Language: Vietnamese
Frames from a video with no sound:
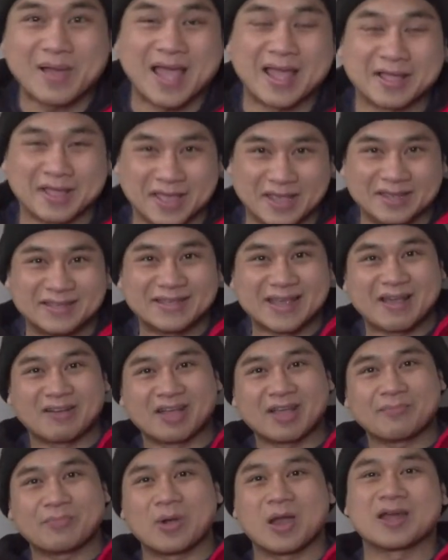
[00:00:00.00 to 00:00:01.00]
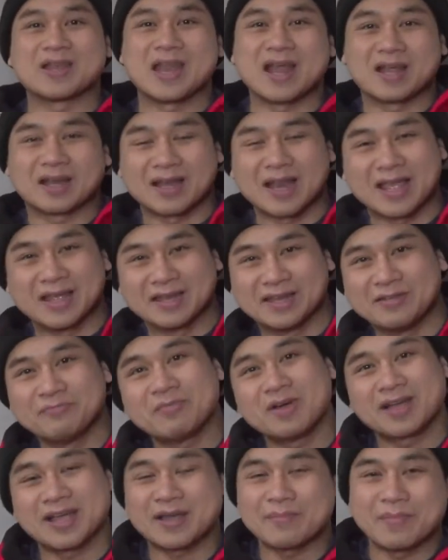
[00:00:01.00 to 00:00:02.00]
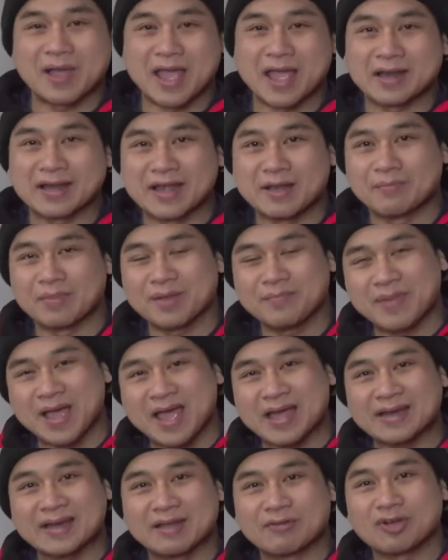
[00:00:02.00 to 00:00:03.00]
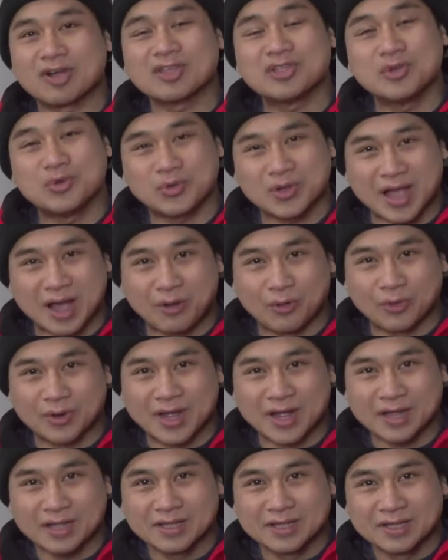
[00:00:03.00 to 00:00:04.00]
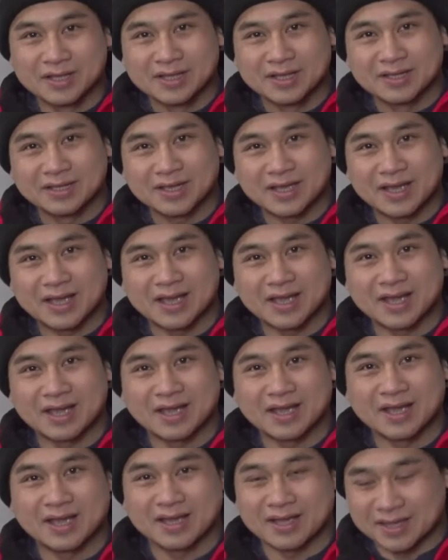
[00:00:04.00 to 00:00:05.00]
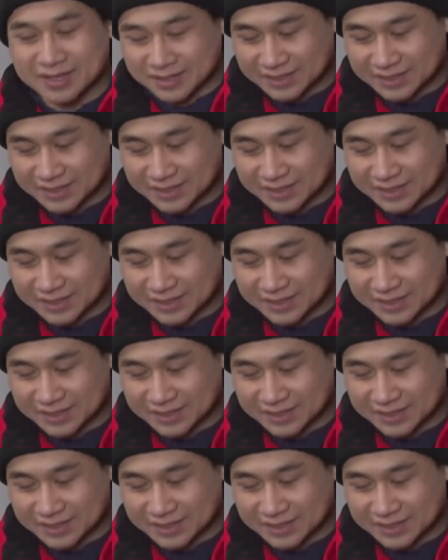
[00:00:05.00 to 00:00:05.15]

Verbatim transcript: bạn nghĩ sao cái product này nếu mà các bạn nào mấy bác nào có nhu cầu đó à,